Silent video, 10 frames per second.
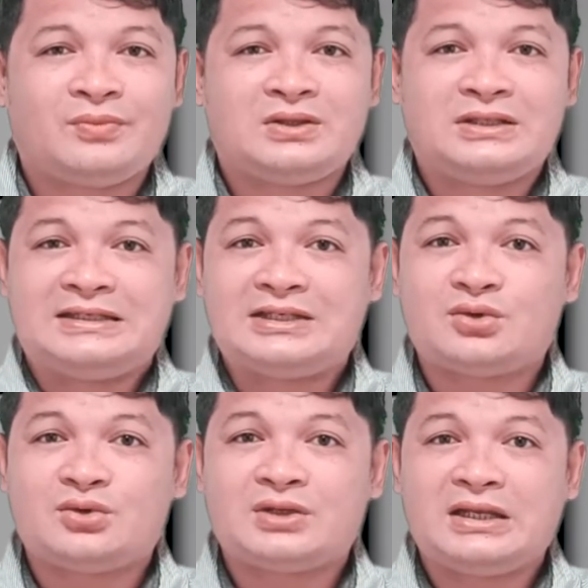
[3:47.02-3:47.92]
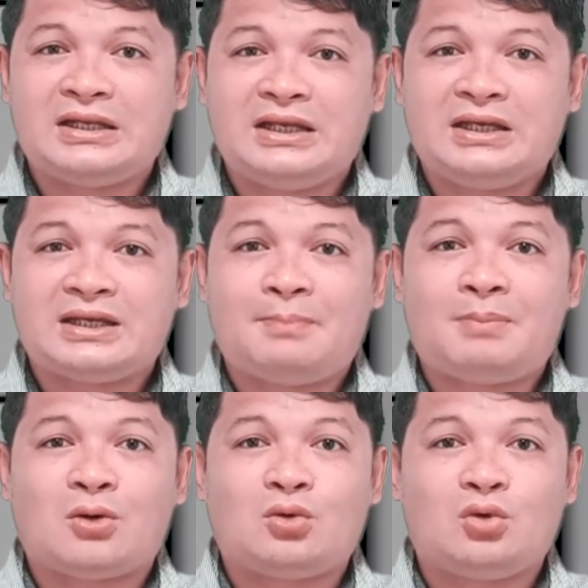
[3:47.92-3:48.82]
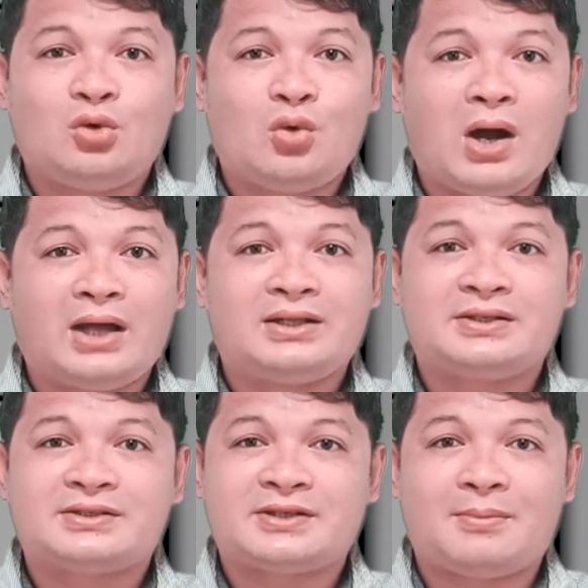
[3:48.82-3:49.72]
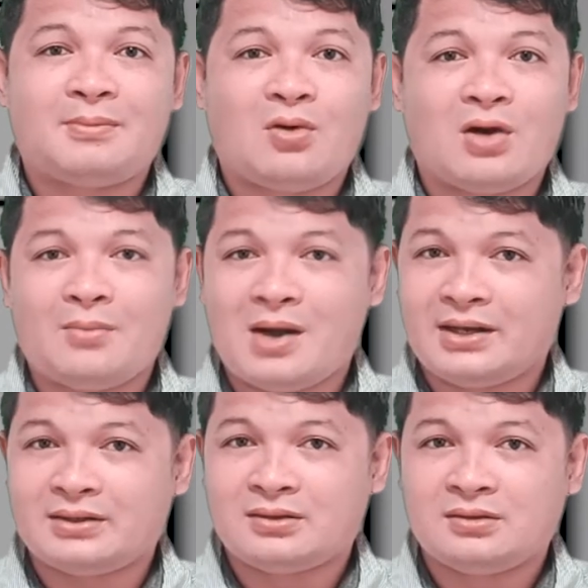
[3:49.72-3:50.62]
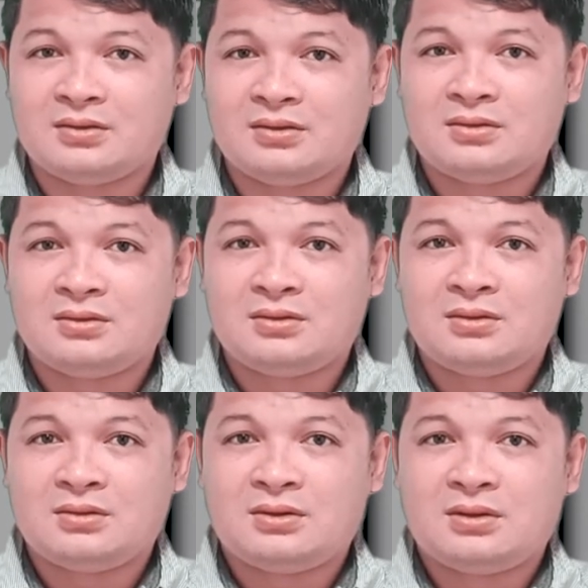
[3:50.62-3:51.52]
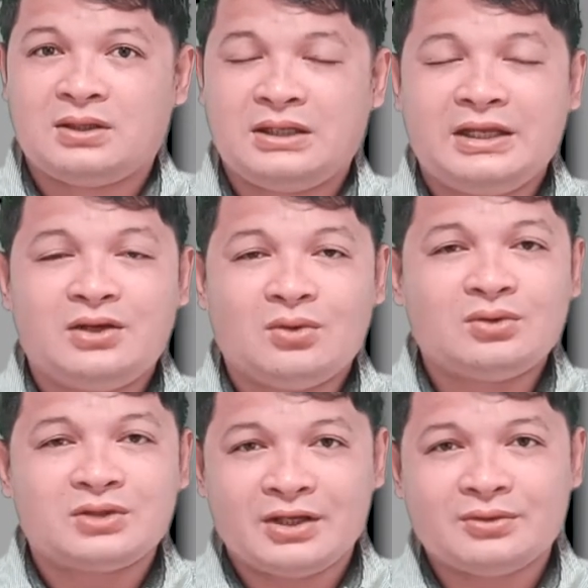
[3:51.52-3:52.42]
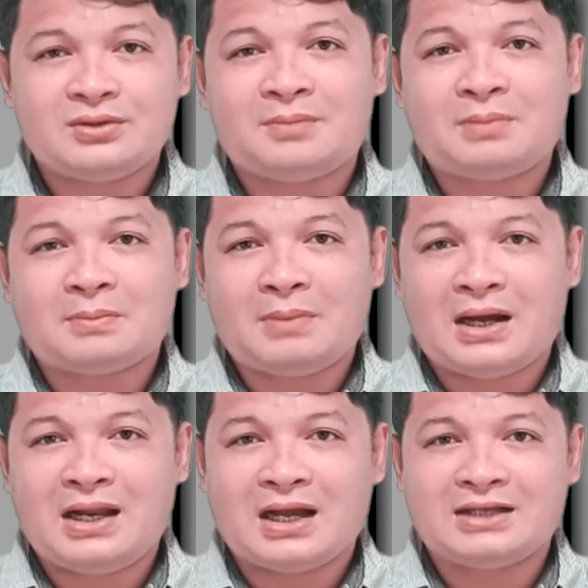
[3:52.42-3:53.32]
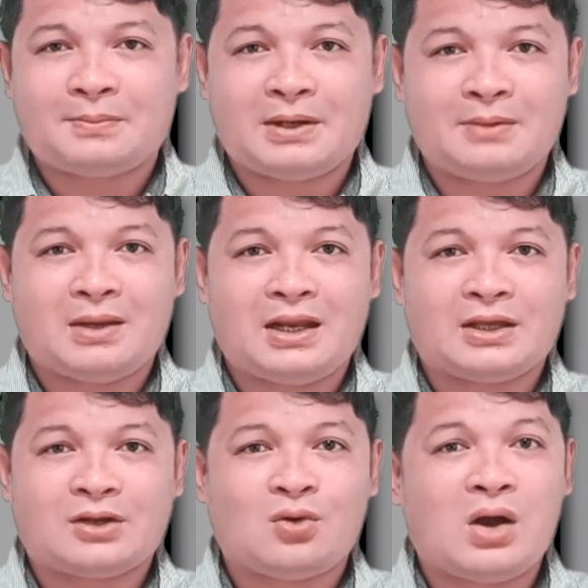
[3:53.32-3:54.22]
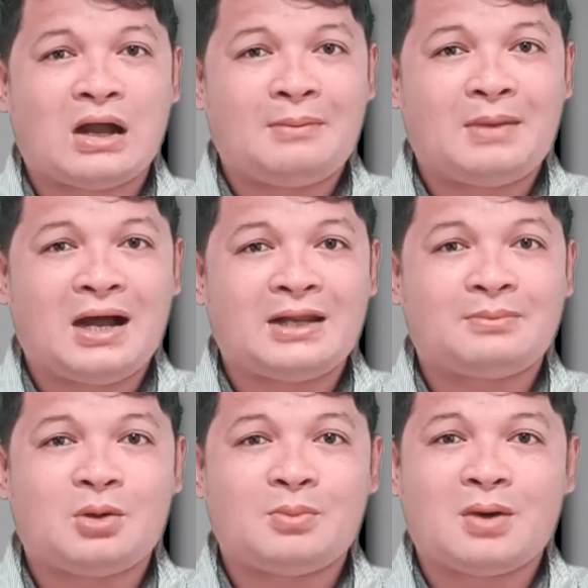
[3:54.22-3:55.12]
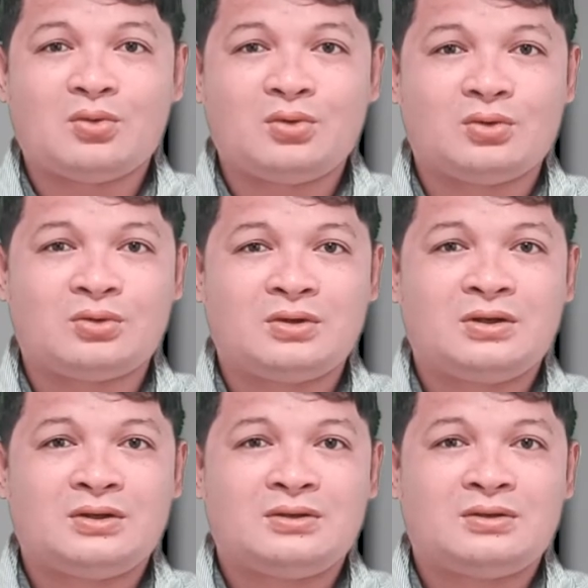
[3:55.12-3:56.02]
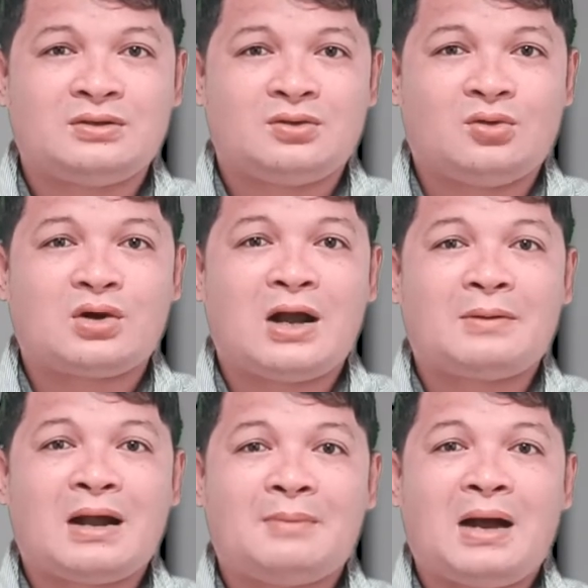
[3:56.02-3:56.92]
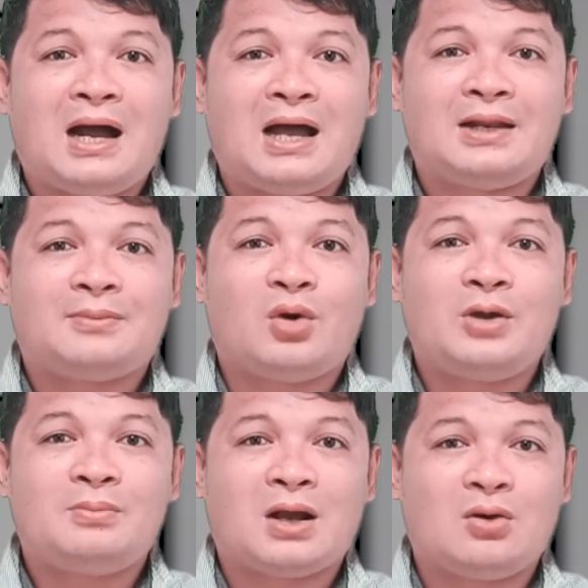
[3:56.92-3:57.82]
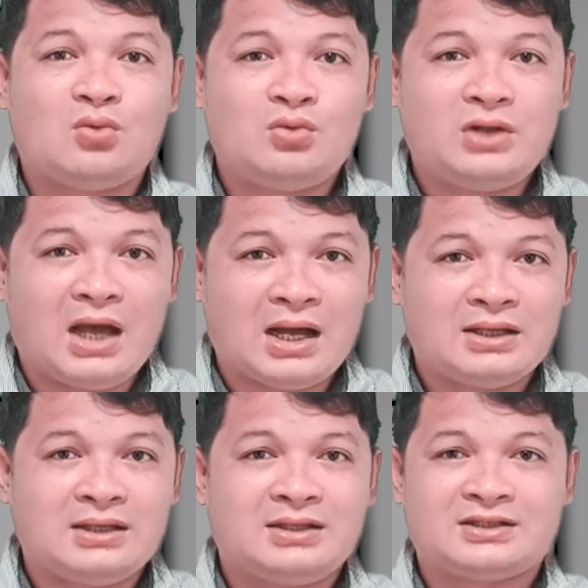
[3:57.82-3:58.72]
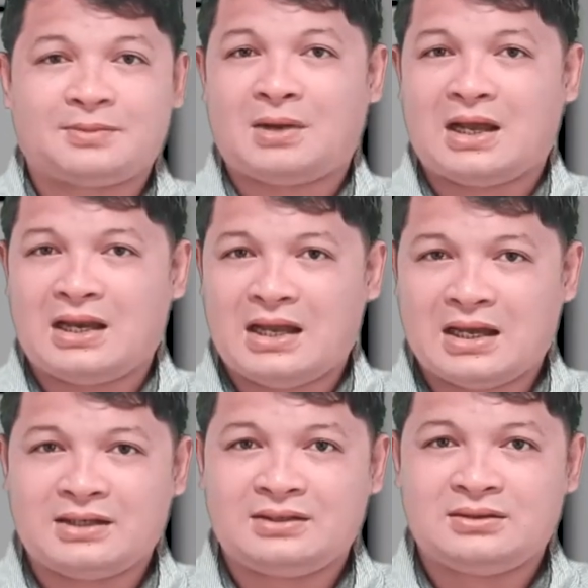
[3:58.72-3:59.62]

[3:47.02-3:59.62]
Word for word: Desisyon kini nga panguluhan sa maong amahan. Ligon gayod ang pagpangalagad sa panimalay kung ang amahan may mangulo ug ang amahan mo'y maguna sa pag-alagad.